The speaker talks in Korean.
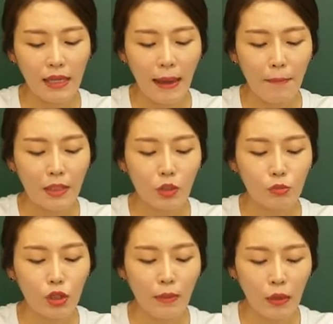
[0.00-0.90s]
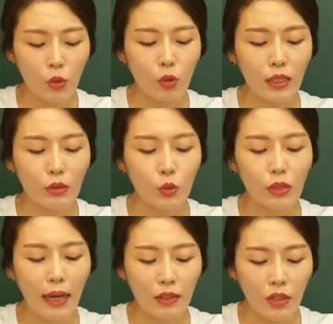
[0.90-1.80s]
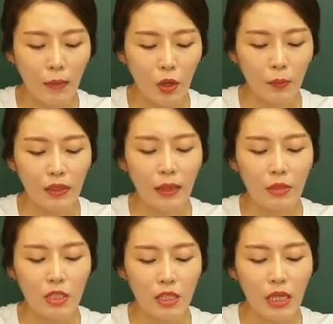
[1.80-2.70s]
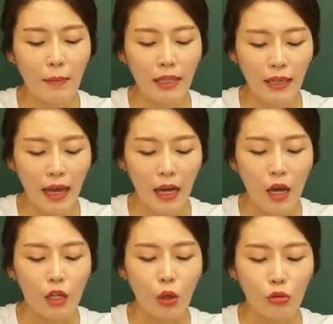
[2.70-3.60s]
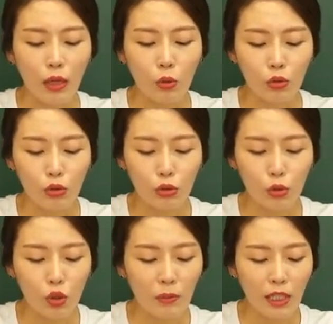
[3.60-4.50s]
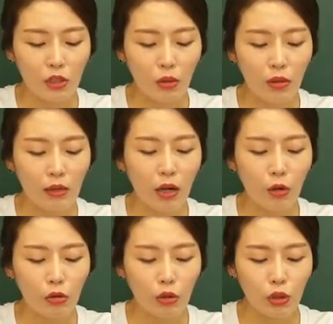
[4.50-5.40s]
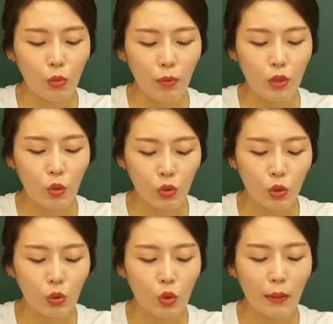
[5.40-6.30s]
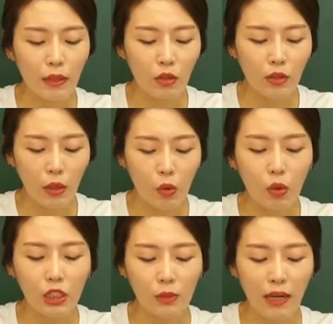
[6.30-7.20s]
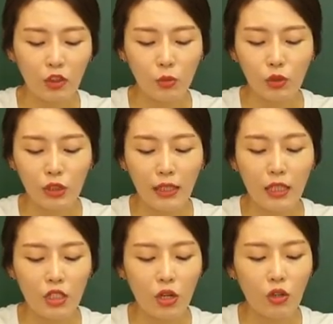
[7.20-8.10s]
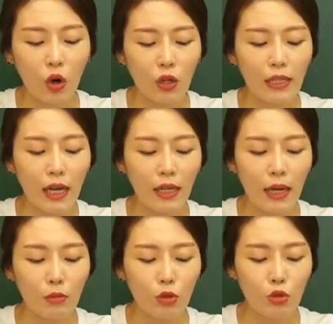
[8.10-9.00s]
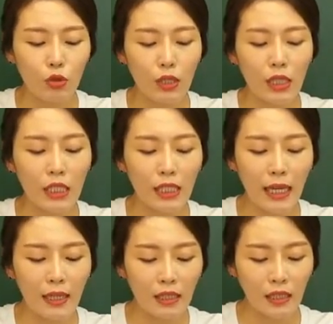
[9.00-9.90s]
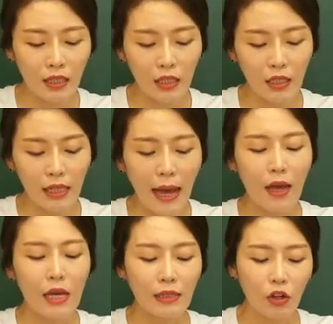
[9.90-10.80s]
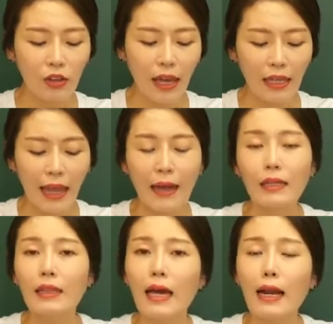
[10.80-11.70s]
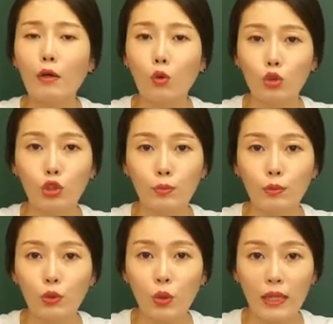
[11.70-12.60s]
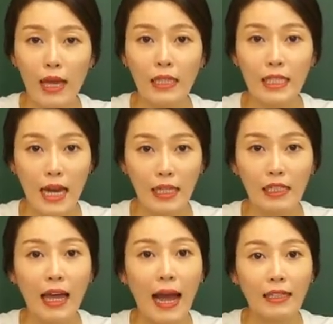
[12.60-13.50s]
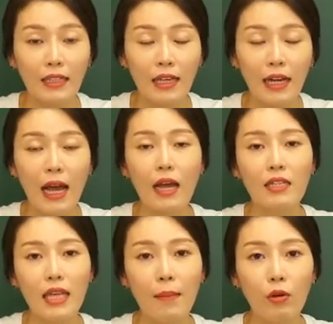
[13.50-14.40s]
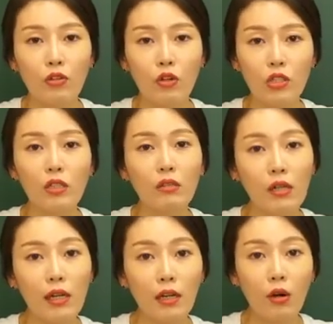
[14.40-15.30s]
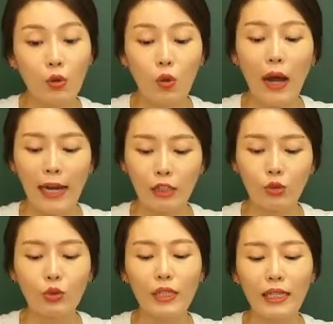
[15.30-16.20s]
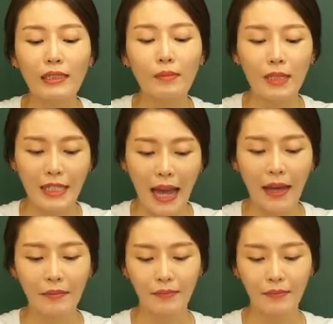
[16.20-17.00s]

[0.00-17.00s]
비해 단맛 성분이 많고 색소는 강렬하며 비타민C가 많다. 더구나 고추는 소금이나 젓갈과 어우러져 몸에 좋은 요소도 만들어내고 지방 성분을 산화시켜 열이 나게 함으로 추위를 이기게 하는 기능이 있다. 그런데 다른 나라 고추 품종에 대한 이야기는 아니니까 4번 역시 틀린 거로 알 수 있겠습니다.